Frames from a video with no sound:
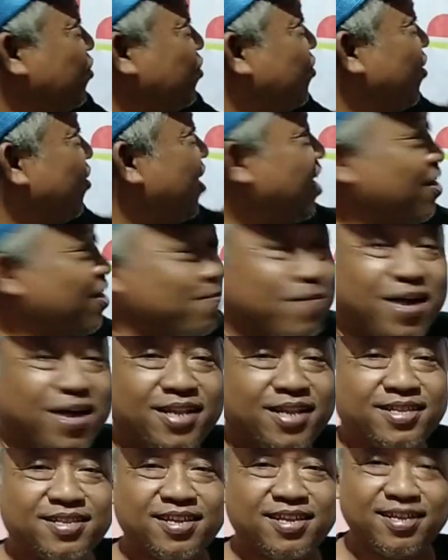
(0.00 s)
Ojol
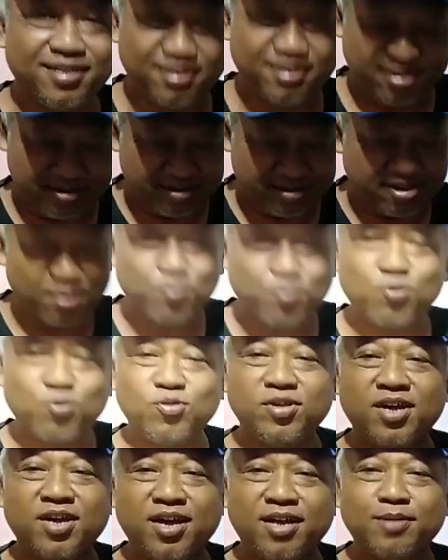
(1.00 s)
Alimat, saya
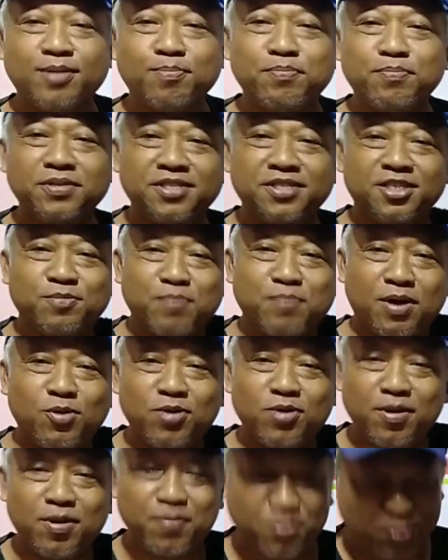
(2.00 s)
punya bisnis
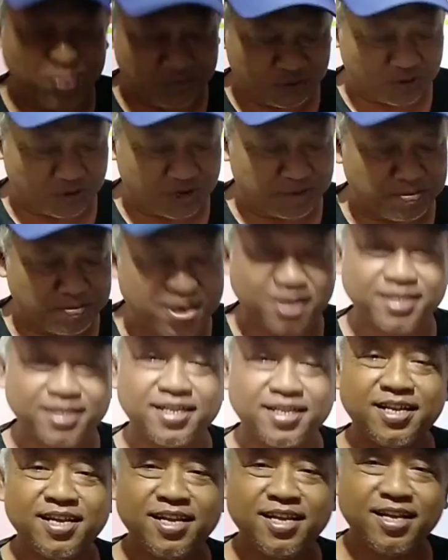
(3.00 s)
baru namanya Ojol Alimat.
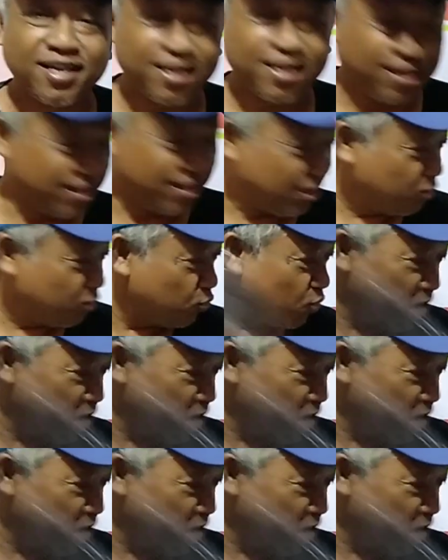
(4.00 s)
Kita